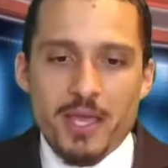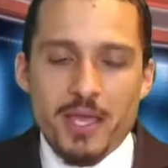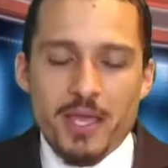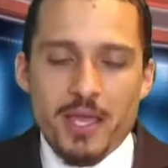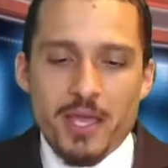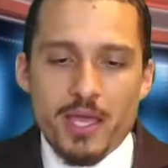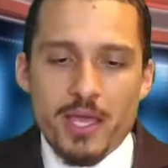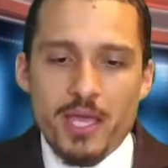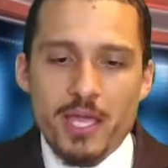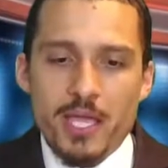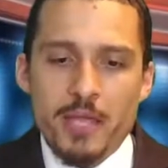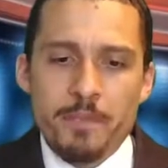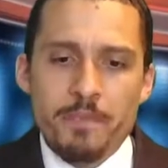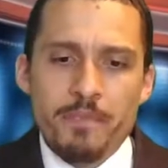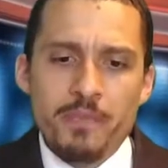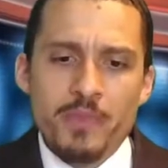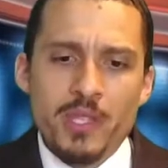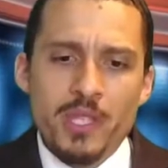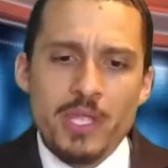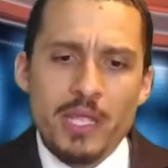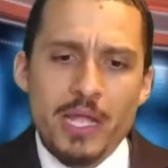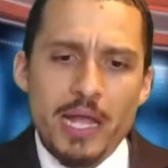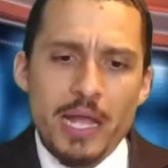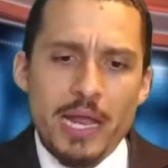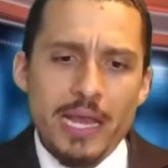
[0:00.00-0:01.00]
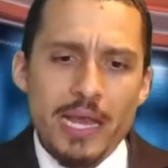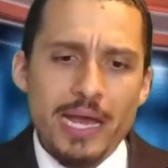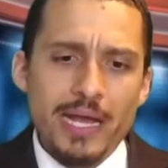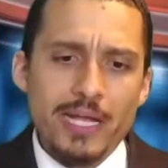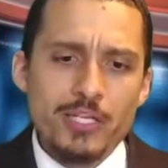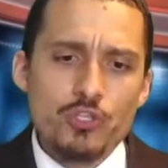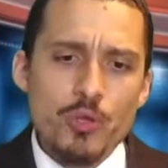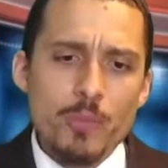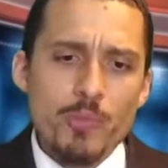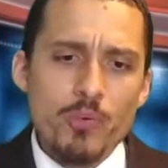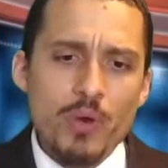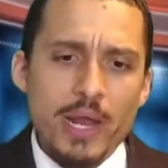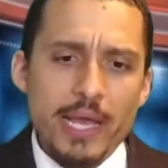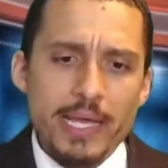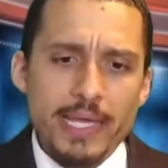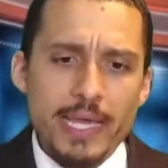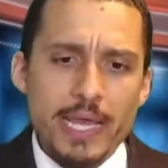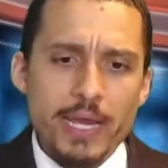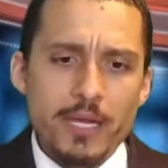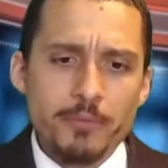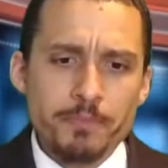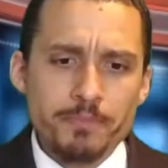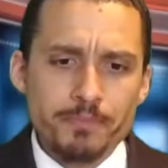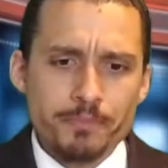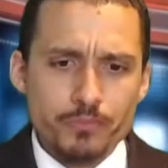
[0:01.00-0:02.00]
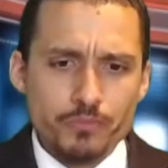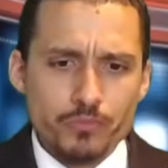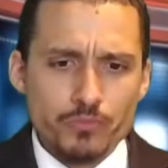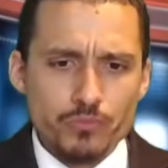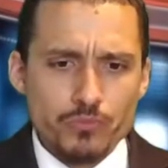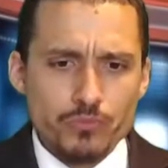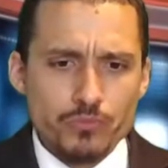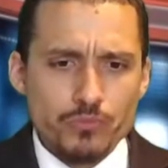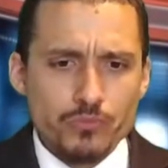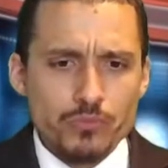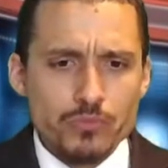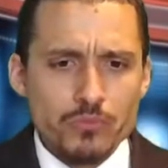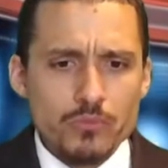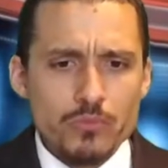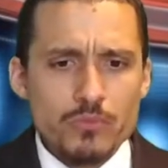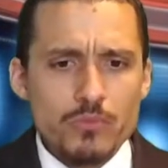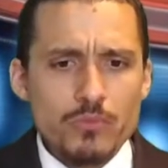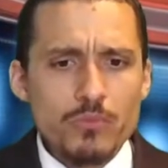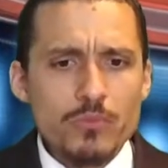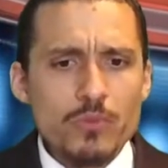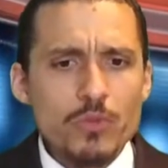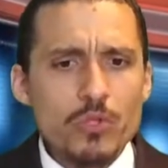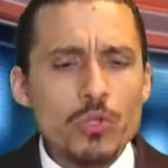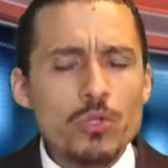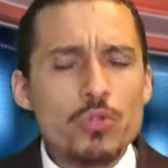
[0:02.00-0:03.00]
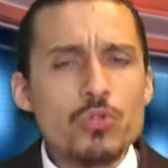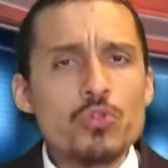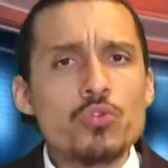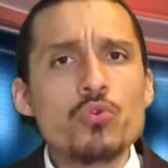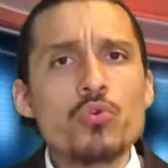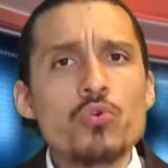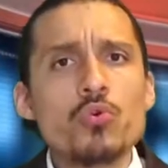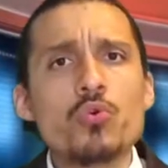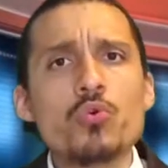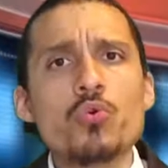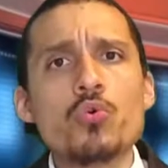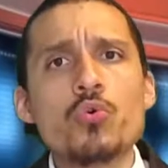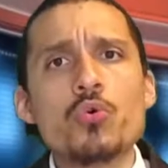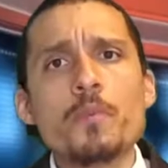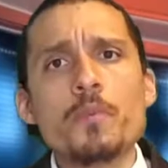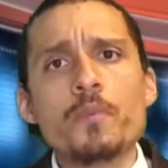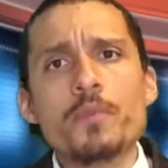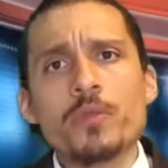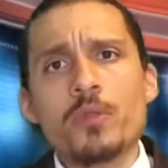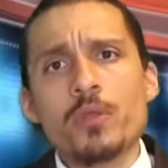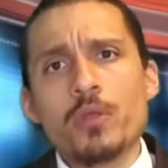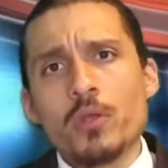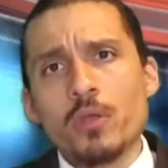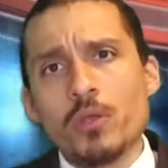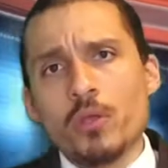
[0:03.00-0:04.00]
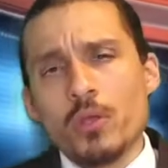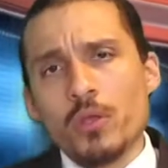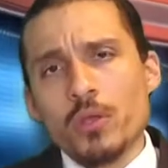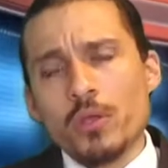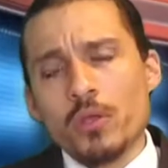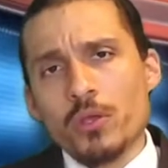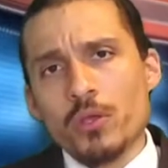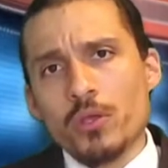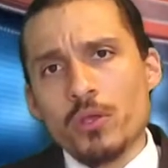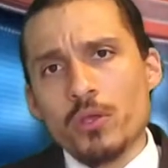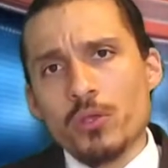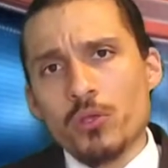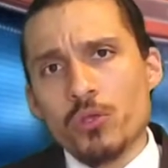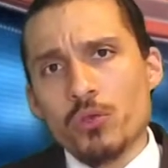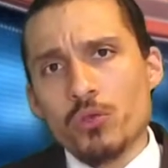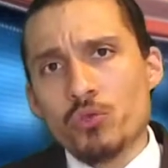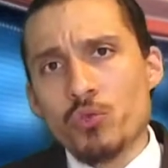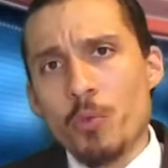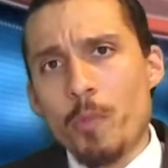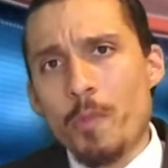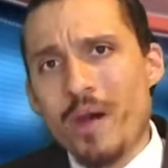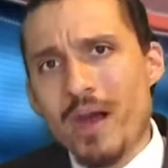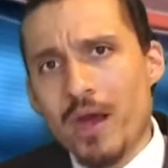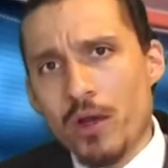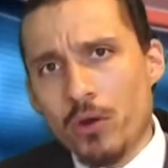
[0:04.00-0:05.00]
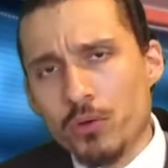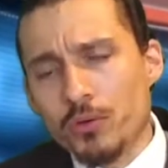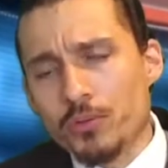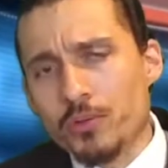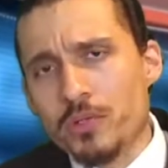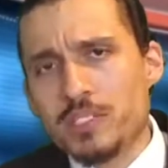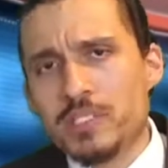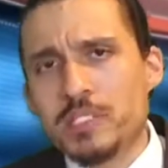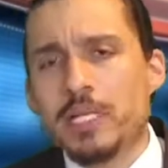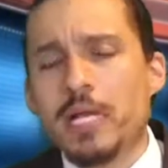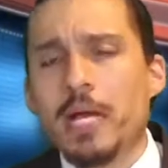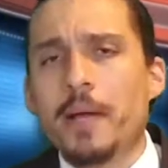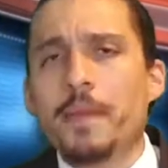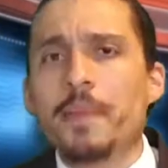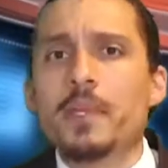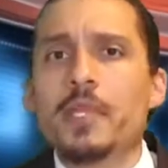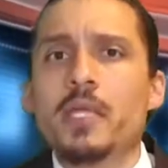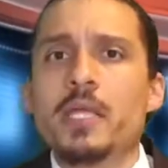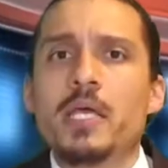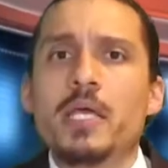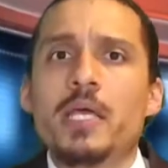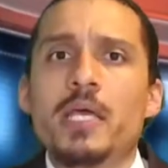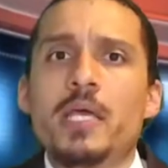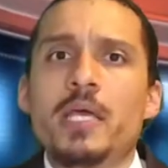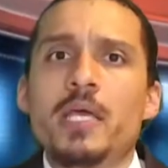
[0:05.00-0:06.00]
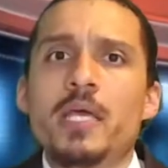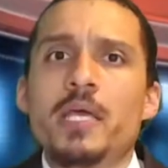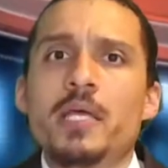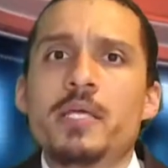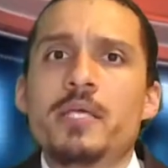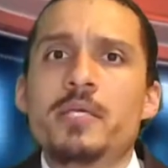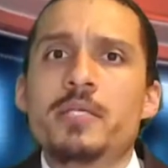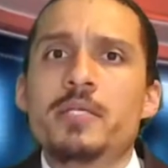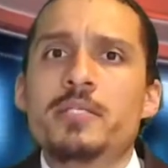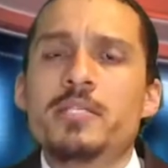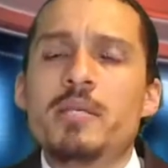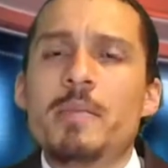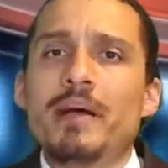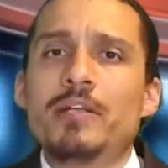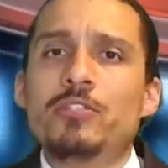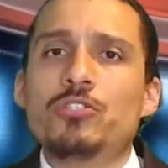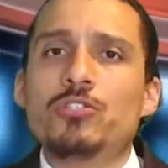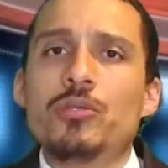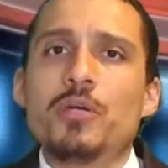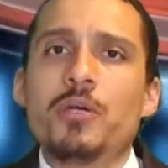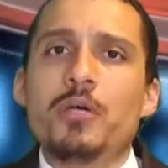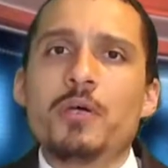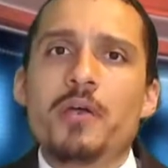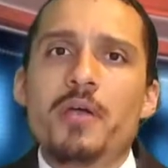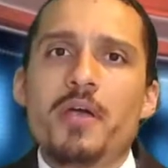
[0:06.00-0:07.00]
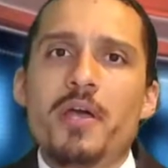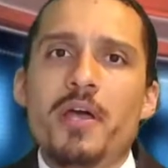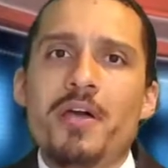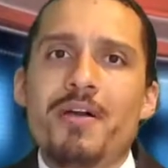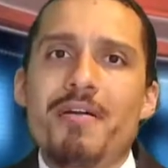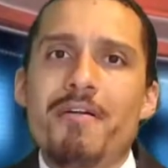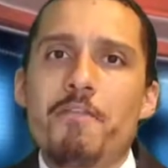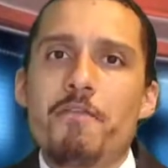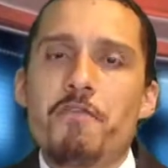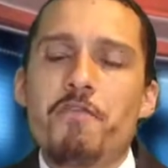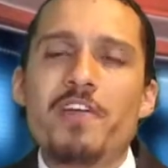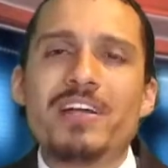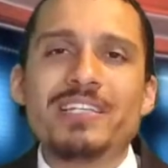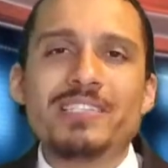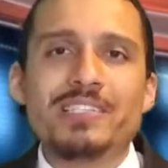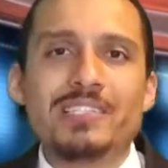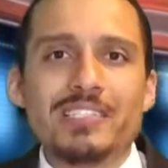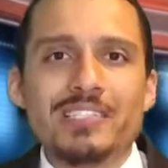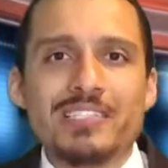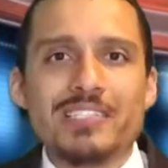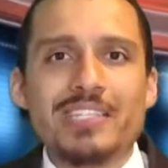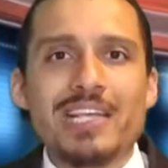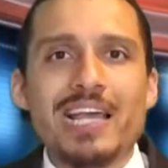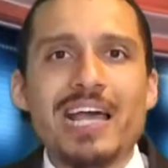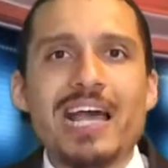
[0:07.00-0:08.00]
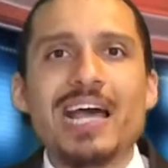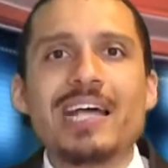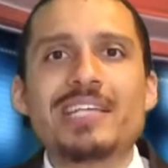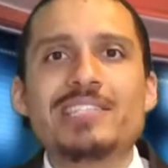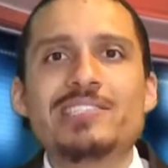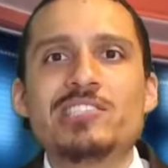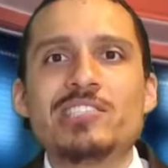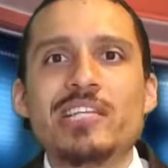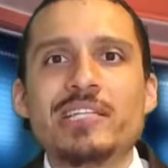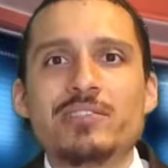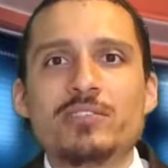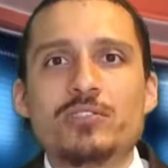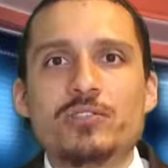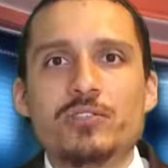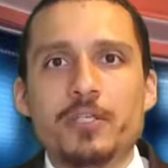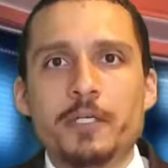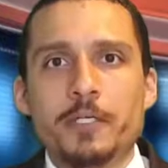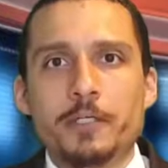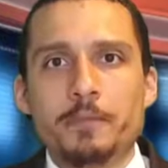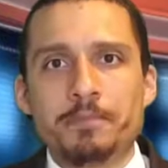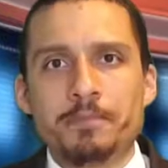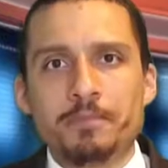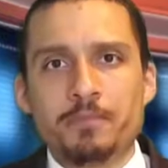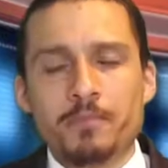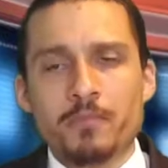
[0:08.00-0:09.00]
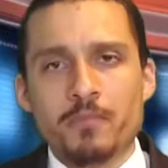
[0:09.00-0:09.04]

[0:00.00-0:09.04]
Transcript: Et la raison pour laquelle nous, nous parlons de cela, c'est parce que face à cette euh,